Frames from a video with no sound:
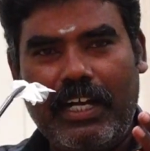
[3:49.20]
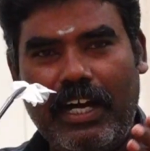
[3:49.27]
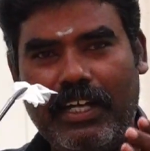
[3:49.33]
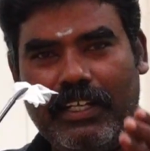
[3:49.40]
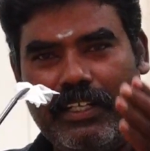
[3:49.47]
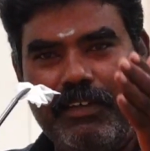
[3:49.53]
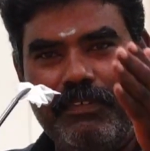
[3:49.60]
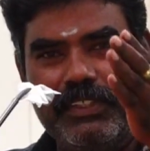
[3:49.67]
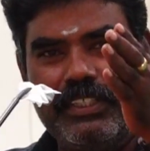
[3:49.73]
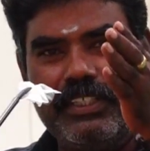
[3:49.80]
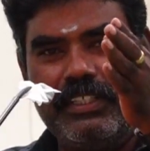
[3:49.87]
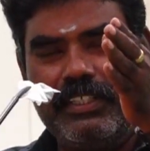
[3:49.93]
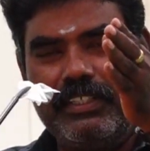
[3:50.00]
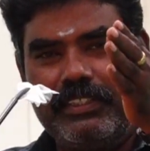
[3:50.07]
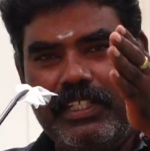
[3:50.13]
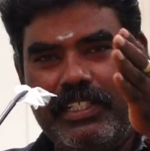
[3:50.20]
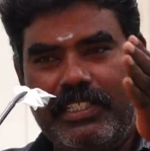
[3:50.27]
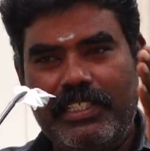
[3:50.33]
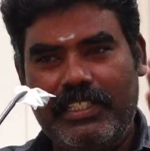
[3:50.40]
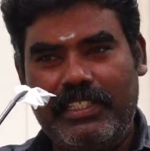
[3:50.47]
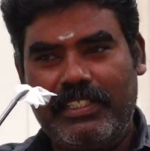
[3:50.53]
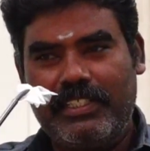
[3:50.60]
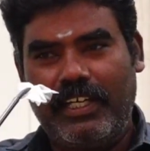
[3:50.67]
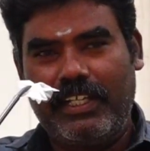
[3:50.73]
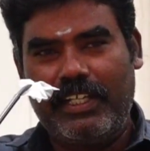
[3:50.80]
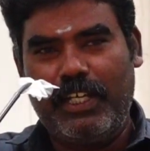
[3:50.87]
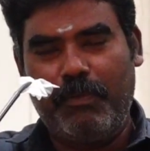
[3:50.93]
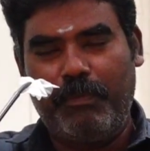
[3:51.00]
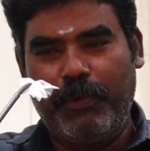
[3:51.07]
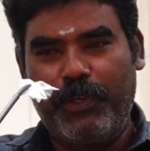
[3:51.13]
காரில் வந்து திருச்சி
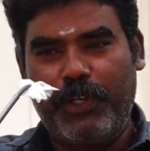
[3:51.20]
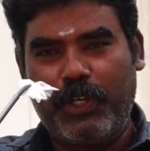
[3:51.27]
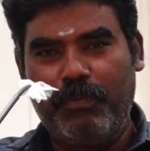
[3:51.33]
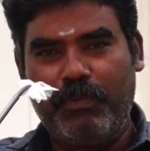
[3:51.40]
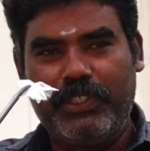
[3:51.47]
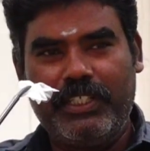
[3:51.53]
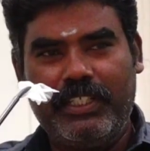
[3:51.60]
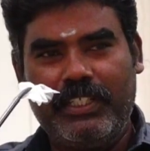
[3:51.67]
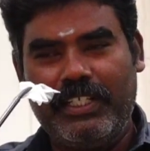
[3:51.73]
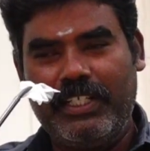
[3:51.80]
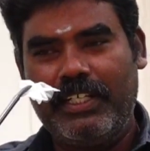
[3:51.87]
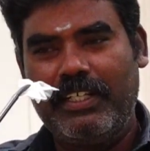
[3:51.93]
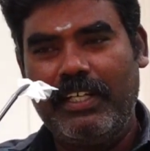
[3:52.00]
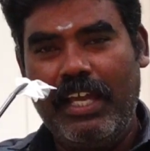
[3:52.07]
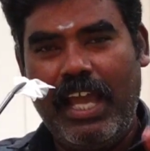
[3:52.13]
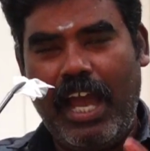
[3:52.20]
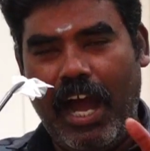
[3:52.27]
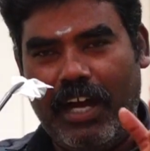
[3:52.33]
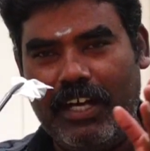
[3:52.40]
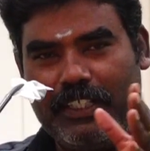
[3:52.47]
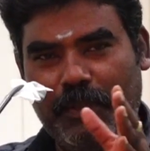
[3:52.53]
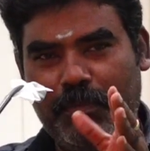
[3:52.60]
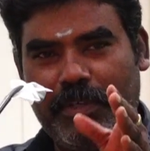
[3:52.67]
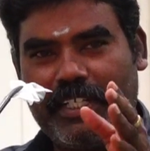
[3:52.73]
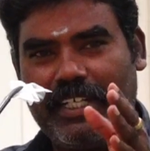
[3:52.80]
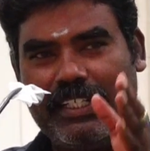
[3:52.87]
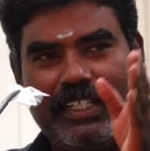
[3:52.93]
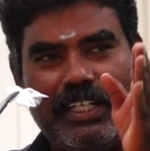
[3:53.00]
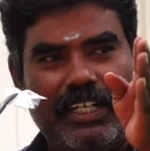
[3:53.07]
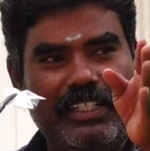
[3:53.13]
சாலையில் போயிட்டுருக்கும்போது
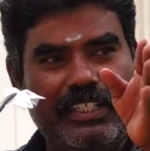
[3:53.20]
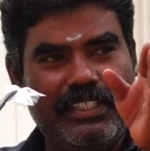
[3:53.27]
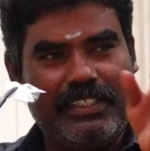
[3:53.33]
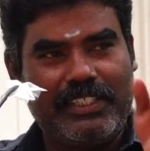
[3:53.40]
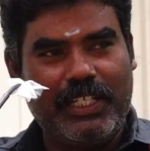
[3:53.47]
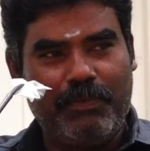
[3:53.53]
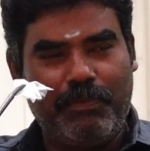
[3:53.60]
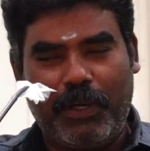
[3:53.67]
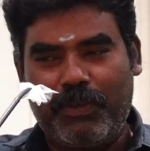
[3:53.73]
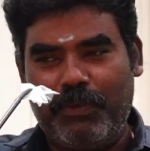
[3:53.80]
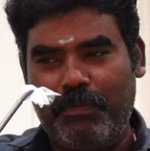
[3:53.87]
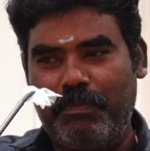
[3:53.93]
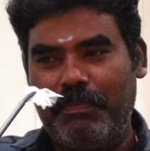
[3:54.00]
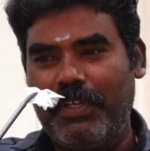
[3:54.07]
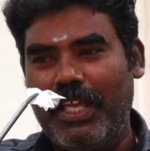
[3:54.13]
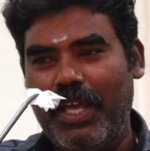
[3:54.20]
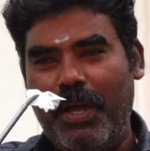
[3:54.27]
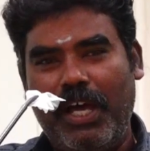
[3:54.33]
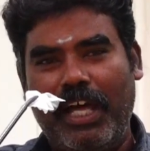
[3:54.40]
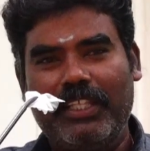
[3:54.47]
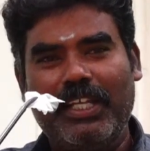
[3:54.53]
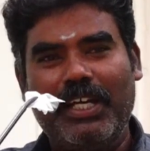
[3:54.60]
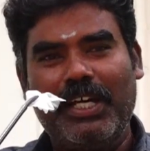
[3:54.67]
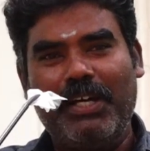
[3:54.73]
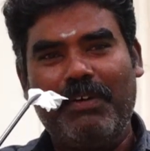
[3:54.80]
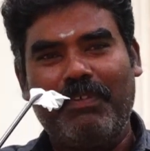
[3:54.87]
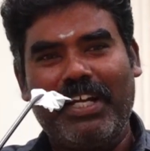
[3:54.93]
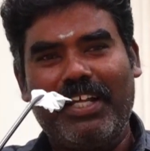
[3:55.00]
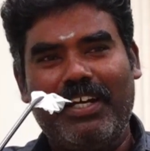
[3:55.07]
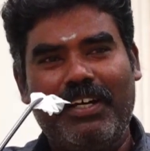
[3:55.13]
ஆட்டோமேட்டிக்காக அந்த கண் இந்த சீர் வரும் அந்த
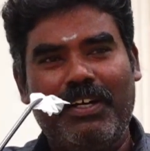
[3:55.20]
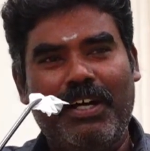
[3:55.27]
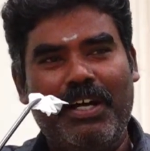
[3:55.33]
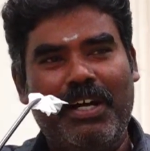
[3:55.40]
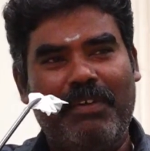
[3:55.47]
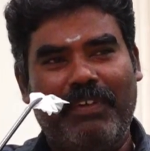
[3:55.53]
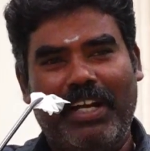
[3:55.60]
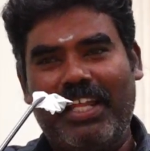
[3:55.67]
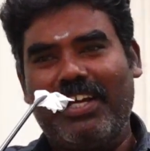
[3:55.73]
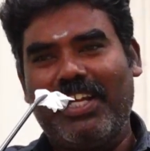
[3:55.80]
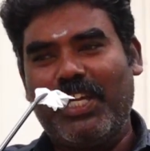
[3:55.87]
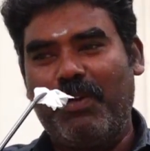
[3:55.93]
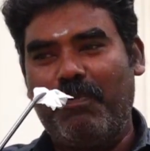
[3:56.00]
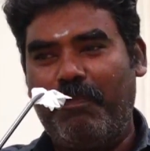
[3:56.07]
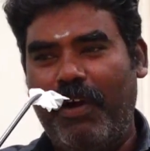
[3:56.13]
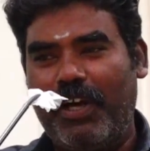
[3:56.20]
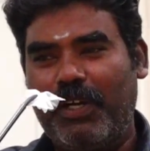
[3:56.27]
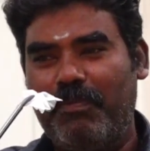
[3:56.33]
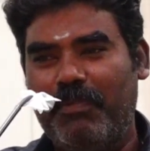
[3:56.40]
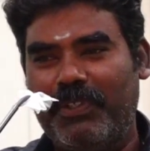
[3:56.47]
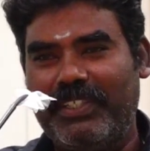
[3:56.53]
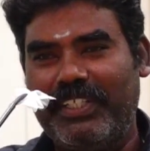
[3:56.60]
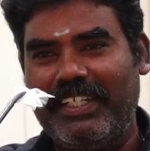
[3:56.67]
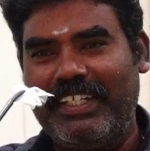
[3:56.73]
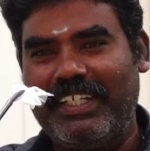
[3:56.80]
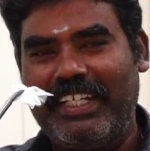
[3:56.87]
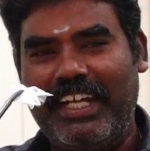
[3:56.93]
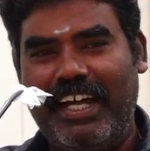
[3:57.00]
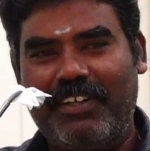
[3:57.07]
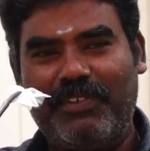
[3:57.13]
வன வனாலயம்னு பார்க்கும்போது
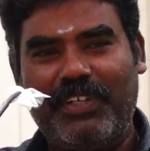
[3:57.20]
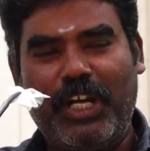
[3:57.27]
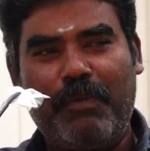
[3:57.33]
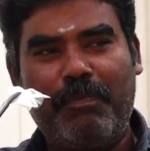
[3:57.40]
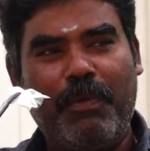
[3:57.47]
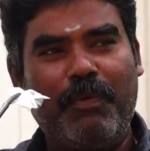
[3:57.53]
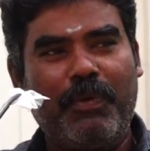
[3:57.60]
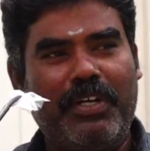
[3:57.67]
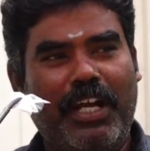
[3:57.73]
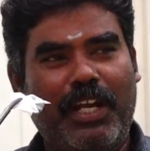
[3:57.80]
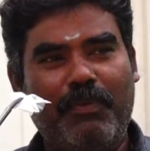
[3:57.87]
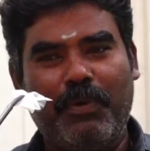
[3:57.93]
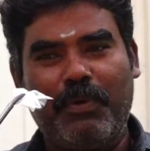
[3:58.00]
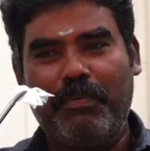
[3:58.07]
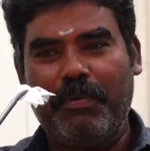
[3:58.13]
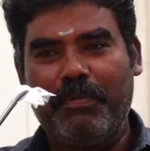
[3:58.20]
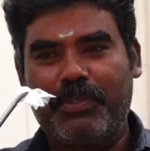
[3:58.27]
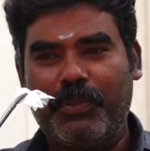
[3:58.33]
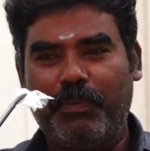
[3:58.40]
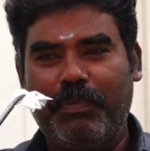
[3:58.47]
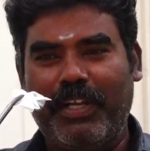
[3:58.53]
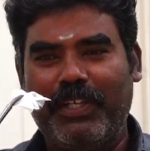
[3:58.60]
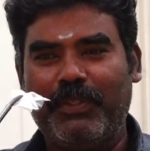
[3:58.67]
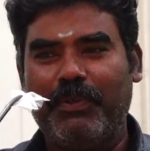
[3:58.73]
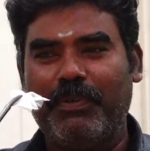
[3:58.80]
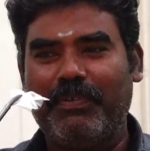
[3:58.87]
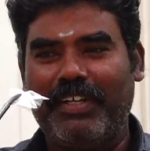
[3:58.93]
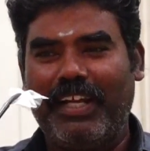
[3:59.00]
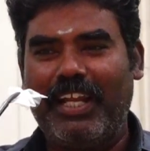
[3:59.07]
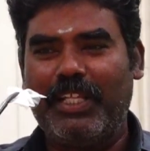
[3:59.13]
நானும் நினப்பேன் ஒரு நல்ல ஒரு சூப்பராக ஏதோ
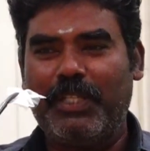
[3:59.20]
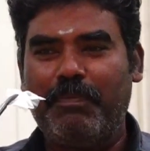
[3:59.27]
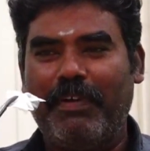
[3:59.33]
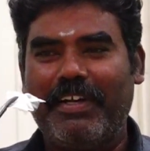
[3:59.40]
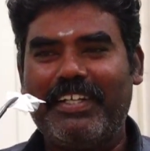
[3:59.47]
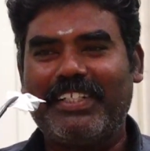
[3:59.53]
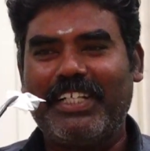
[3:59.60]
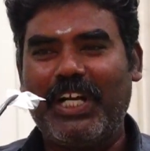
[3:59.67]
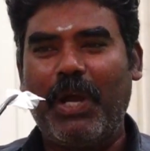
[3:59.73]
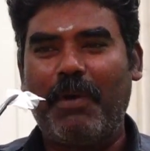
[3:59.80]
நல்லா இது பண்ணிருக்காங்க